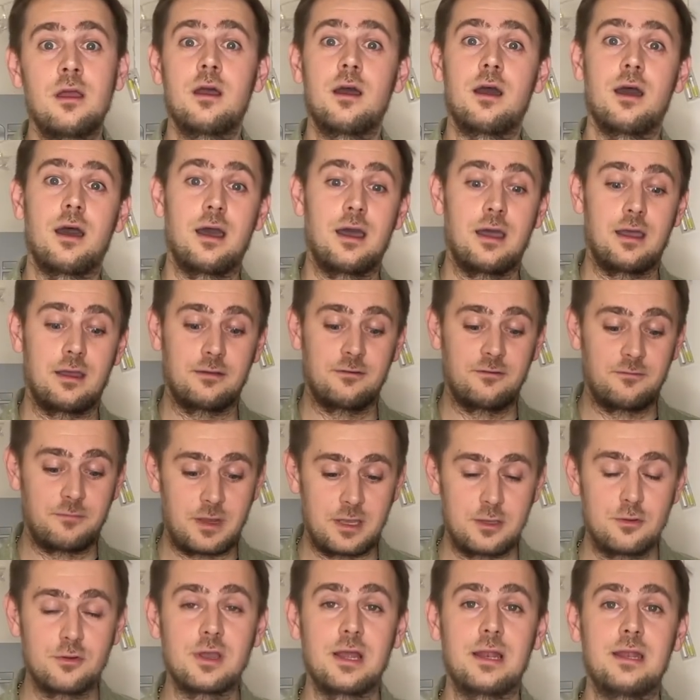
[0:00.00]
а в
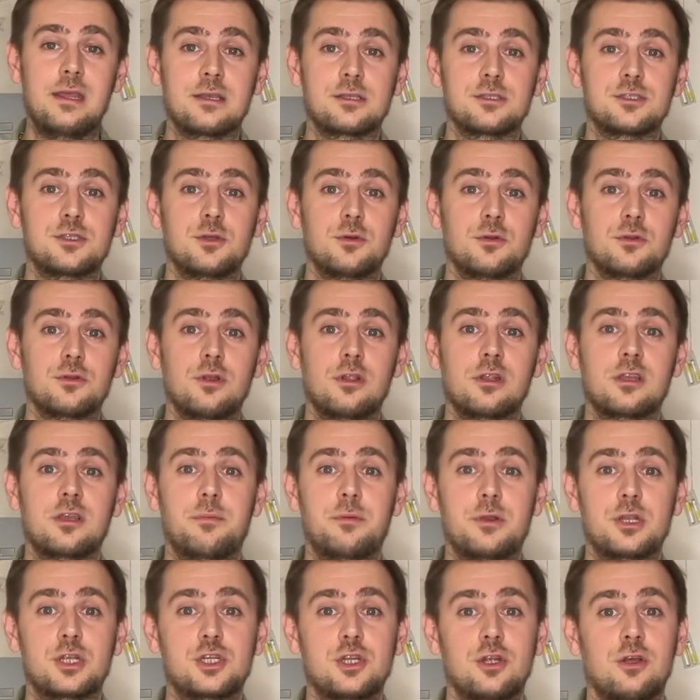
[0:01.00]
мою коллекцию он только
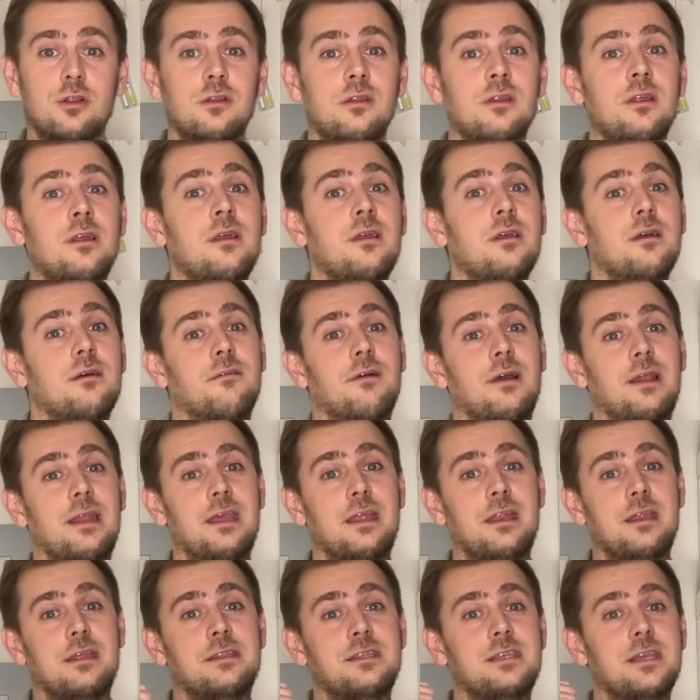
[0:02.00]
пришел.
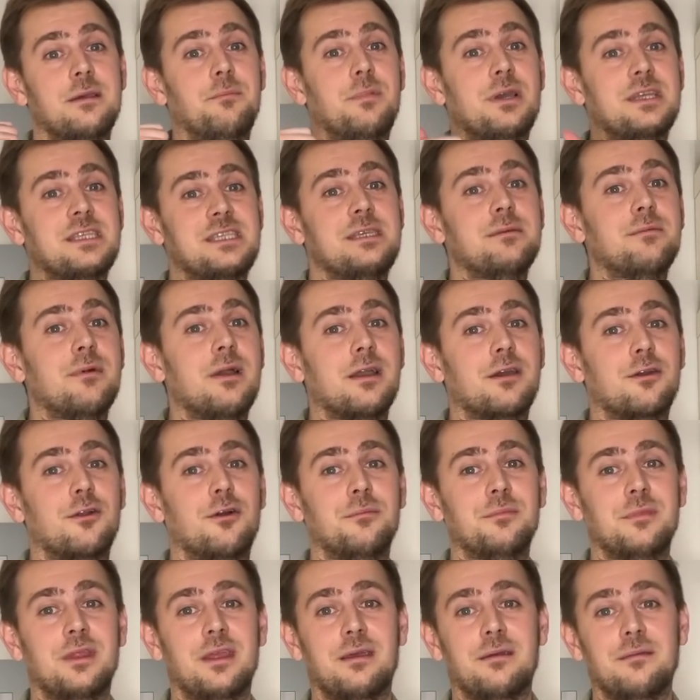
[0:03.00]
Валерий, тебе спасибо
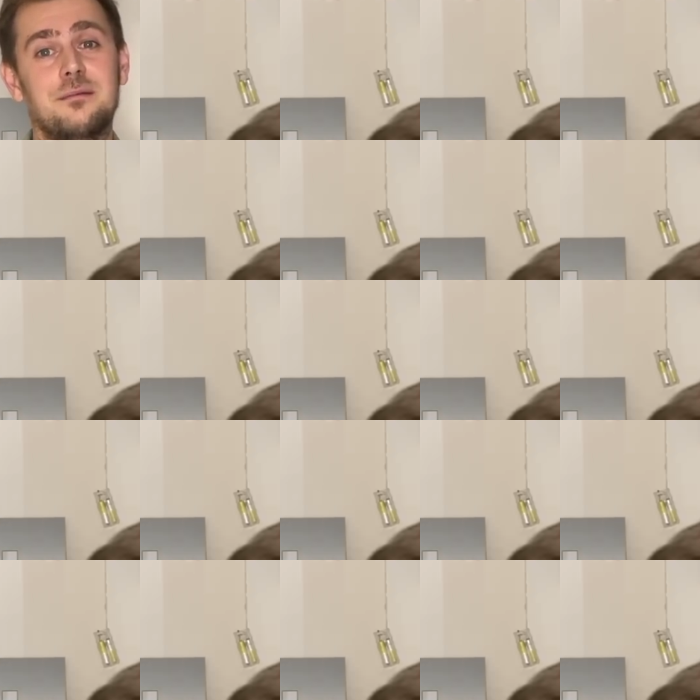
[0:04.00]
огромное.